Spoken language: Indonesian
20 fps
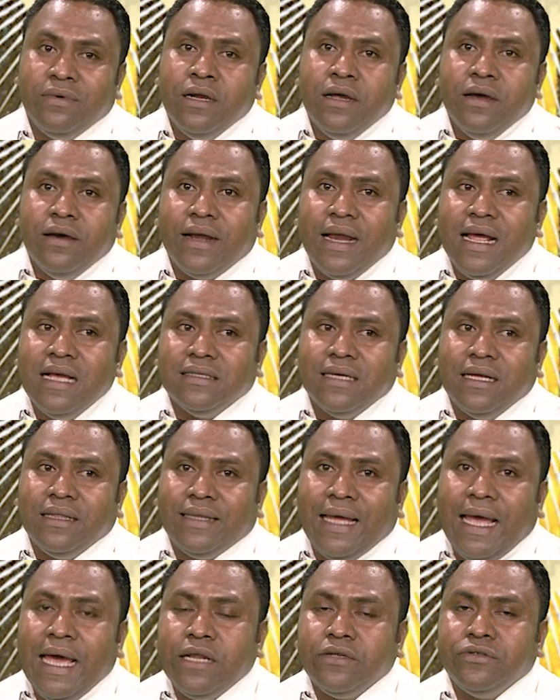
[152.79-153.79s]
reza
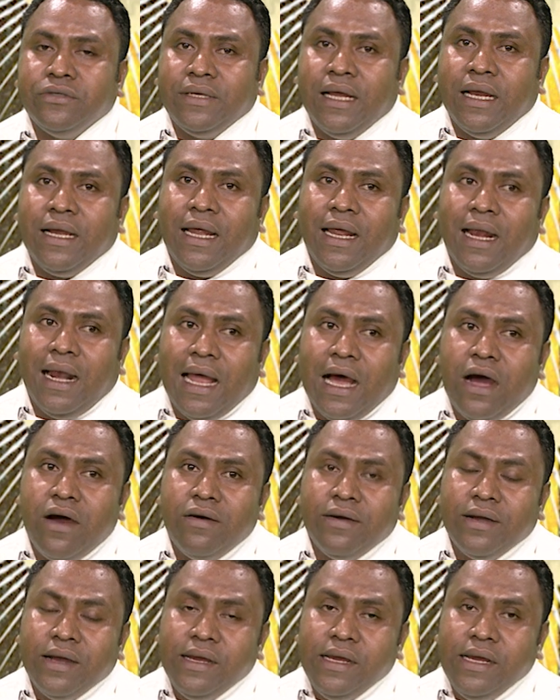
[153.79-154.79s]
terço e ne
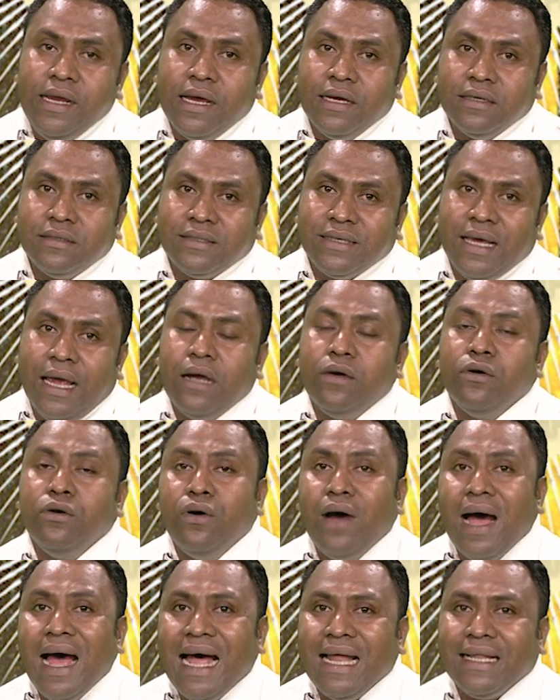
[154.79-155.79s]
laone ia século
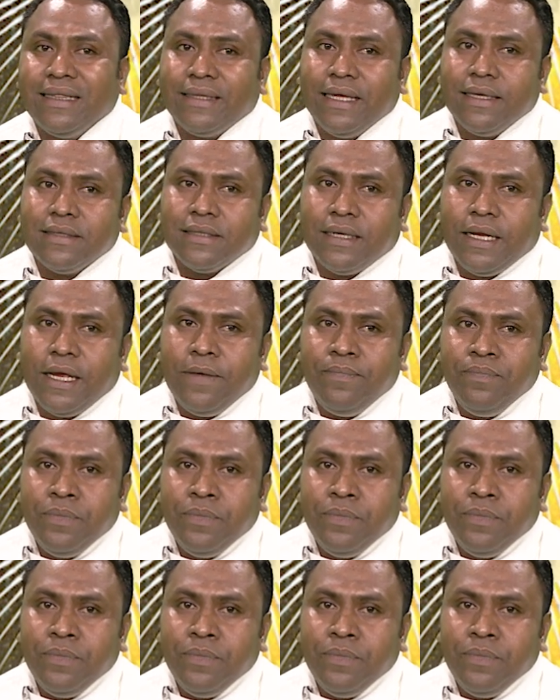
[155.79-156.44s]
antes né,